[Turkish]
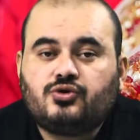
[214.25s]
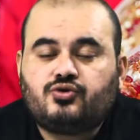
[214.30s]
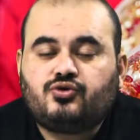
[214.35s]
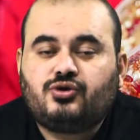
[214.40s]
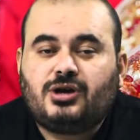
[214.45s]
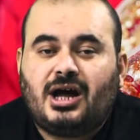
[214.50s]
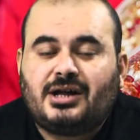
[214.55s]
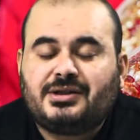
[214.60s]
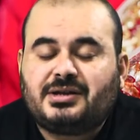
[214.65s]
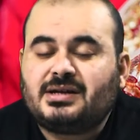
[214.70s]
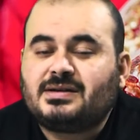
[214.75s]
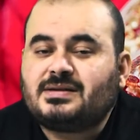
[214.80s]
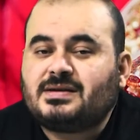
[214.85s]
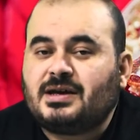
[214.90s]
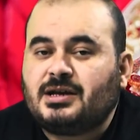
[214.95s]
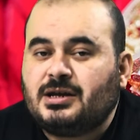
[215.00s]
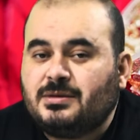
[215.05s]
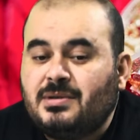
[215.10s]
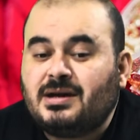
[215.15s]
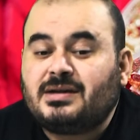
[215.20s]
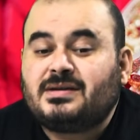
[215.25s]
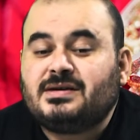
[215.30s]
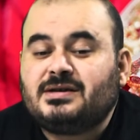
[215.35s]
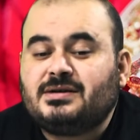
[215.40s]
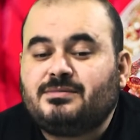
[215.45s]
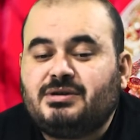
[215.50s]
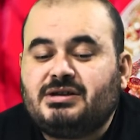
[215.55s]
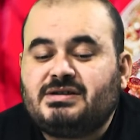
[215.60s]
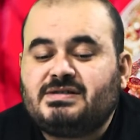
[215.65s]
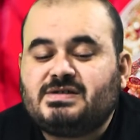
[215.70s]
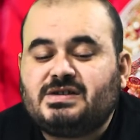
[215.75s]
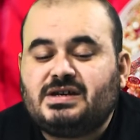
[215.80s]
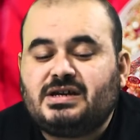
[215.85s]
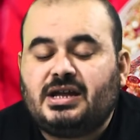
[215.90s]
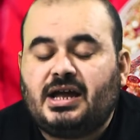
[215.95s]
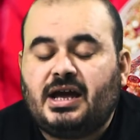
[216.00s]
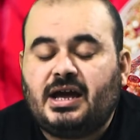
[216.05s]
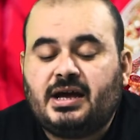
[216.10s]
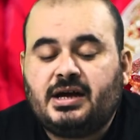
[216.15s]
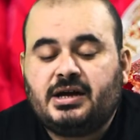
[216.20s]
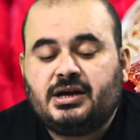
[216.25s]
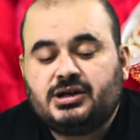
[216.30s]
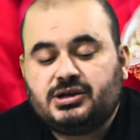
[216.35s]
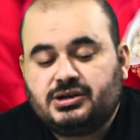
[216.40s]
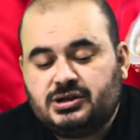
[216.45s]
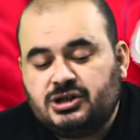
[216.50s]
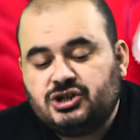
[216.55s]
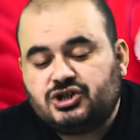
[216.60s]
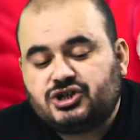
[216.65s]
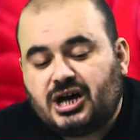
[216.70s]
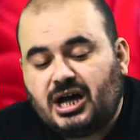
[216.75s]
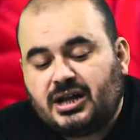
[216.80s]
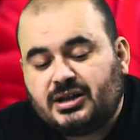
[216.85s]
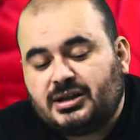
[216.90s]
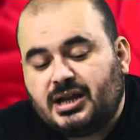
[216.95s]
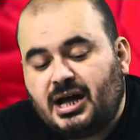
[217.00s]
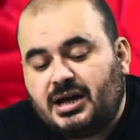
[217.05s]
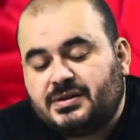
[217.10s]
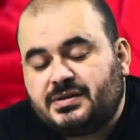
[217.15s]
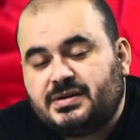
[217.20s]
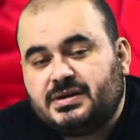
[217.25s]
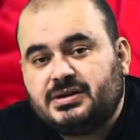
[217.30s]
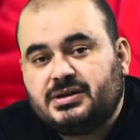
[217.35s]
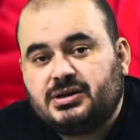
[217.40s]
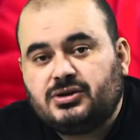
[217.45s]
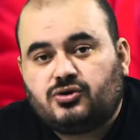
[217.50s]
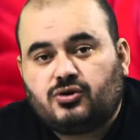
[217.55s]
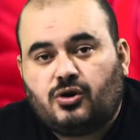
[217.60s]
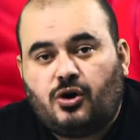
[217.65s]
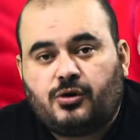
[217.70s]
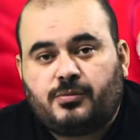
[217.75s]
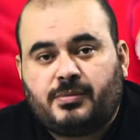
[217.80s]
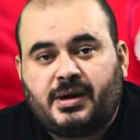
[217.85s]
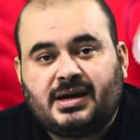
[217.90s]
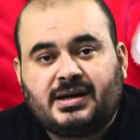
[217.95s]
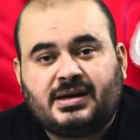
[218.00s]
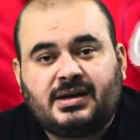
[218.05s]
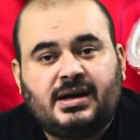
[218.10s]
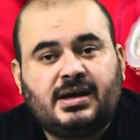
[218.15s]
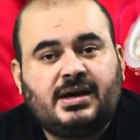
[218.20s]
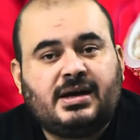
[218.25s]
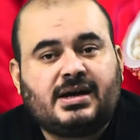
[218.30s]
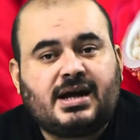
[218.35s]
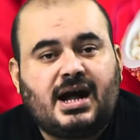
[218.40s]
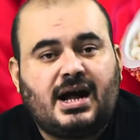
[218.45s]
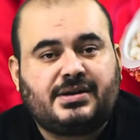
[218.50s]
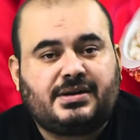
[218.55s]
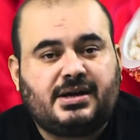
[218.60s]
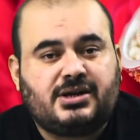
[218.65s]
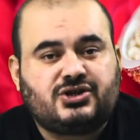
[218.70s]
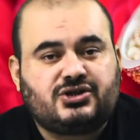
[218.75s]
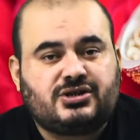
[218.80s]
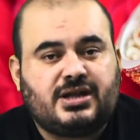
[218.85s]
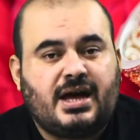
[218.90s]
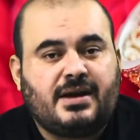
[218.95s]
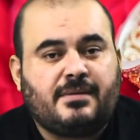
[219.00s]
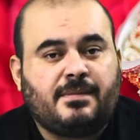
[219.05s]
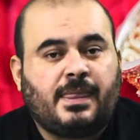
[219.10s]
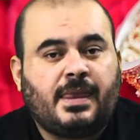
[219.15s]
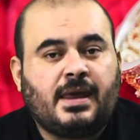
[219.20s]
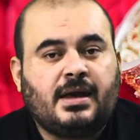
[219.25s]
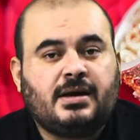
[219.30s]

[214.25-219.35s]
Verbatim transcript: Rüyada tanımadığı birisiyle nişanlandığını görmek kardeşler